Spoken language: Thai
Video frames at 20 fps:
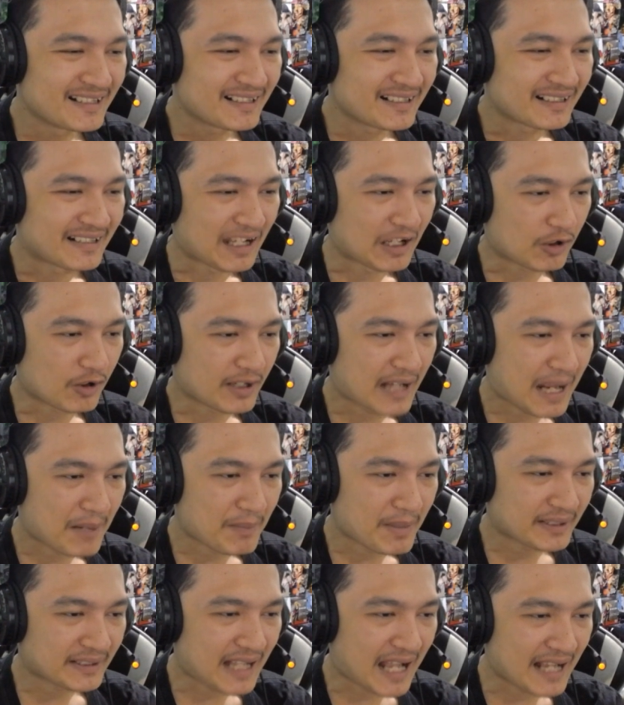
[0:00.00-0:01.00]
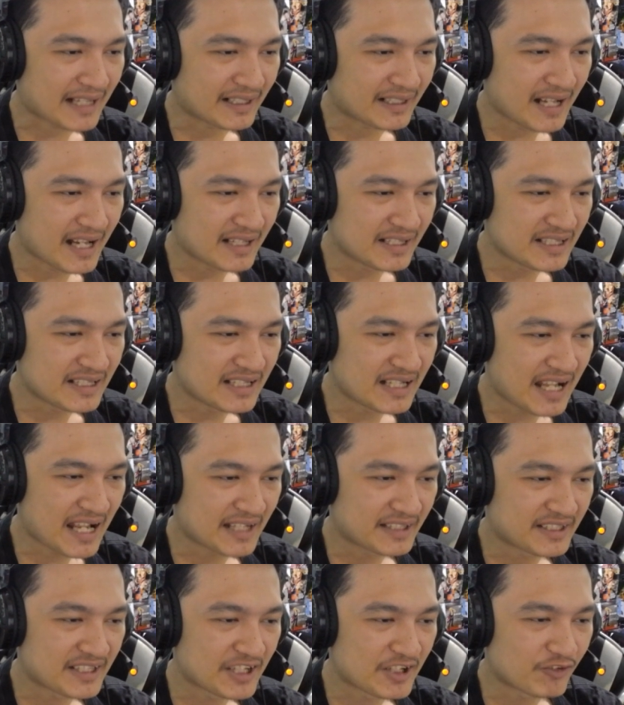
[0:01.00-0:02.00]
แล้วก็ทำให้ตายเกรดลี่เล
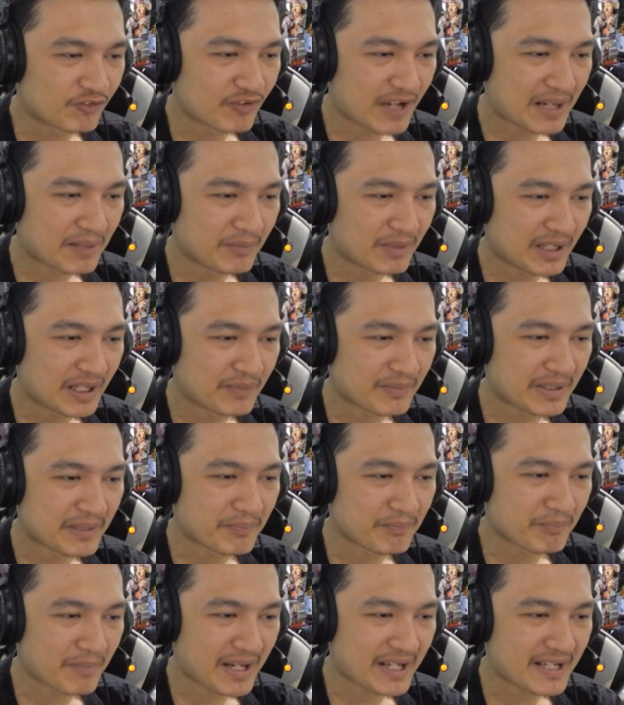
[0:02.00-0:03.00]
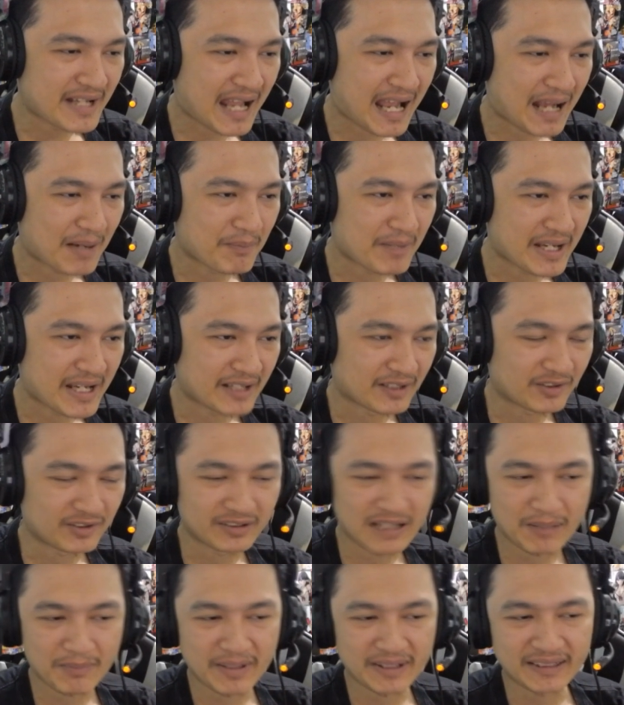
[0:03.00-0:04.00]
สดีเฟนซ์เพิ่มอิมเมนต์ดาเมจ
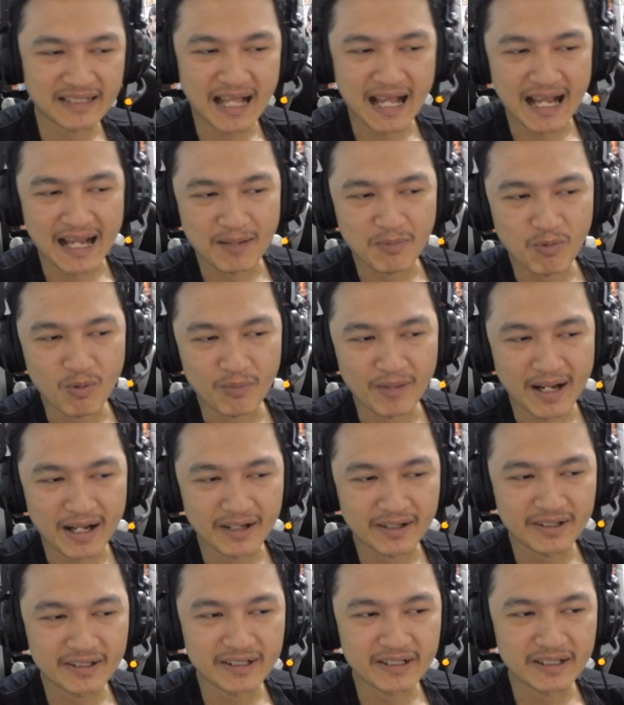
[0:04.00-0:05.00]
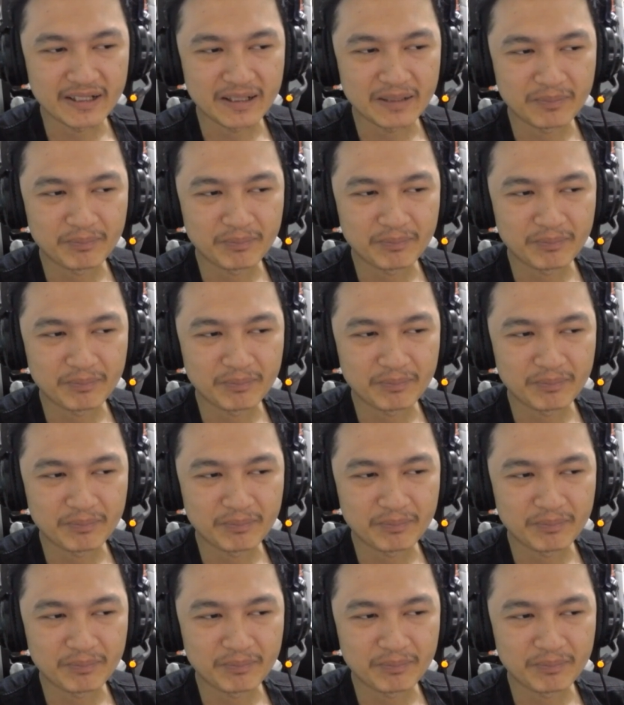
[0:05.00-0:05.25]
ทำให้ตายผมนะคือ